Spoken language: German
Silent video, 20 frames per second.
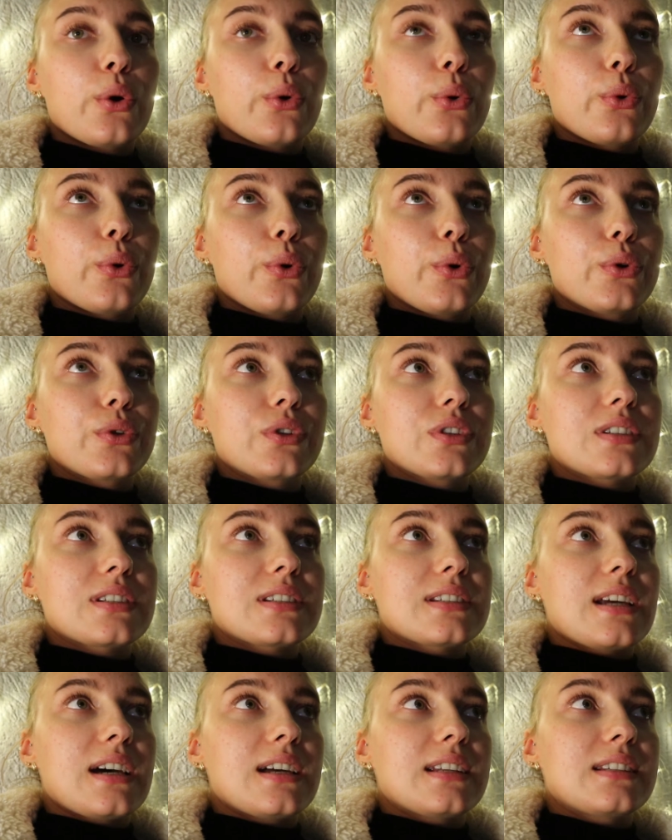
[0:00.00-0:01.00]

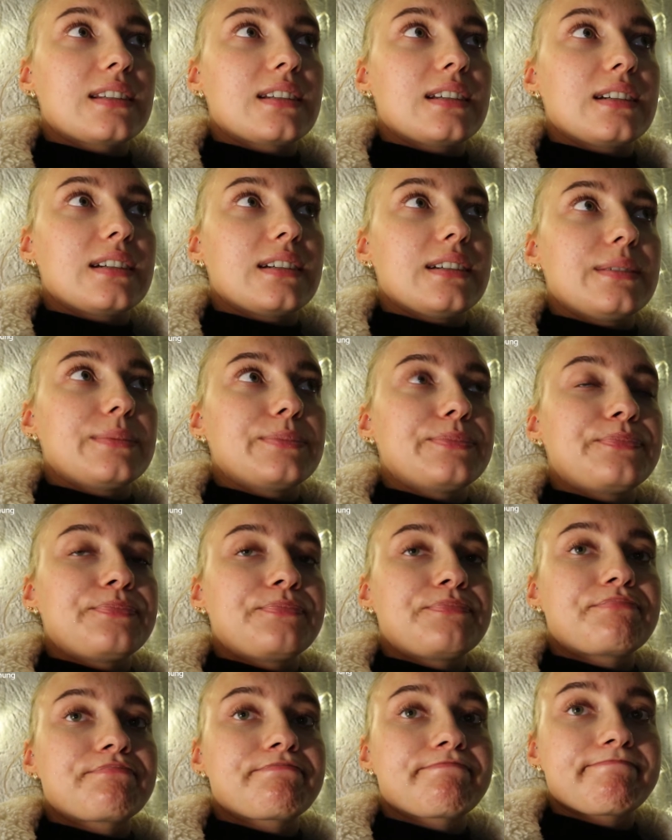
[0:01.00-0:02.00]
und dann
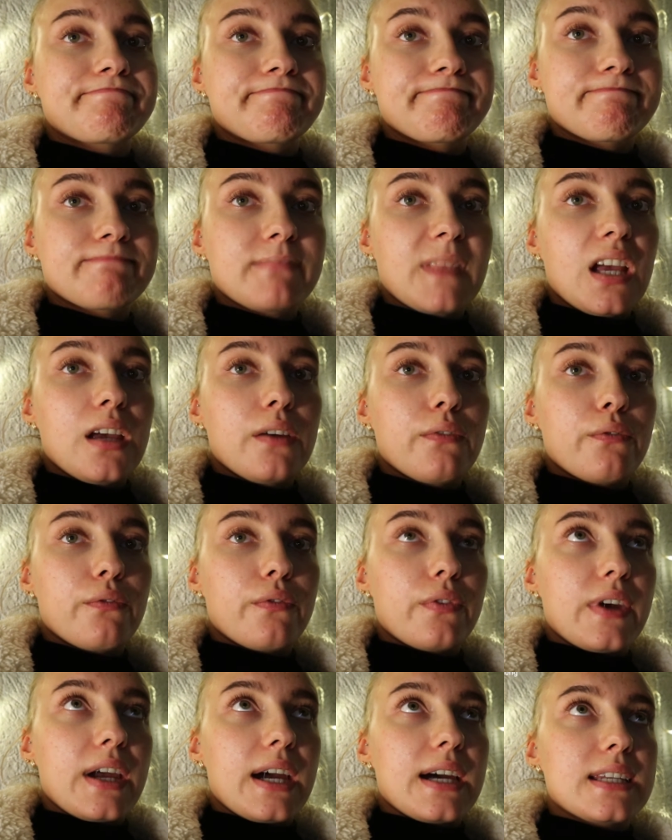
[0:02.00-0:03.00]
ähm,
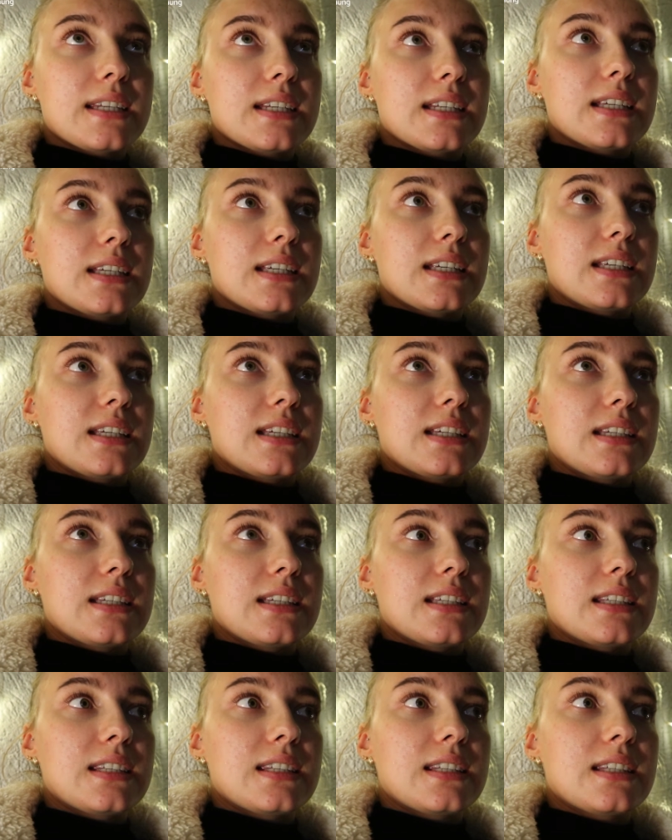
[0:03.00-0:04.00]
werde
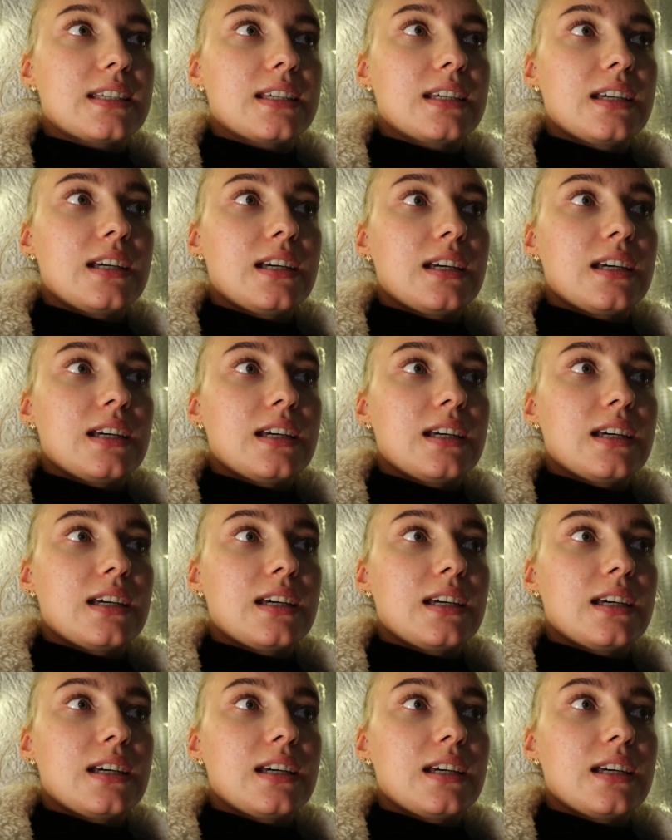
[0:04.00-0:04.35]
ich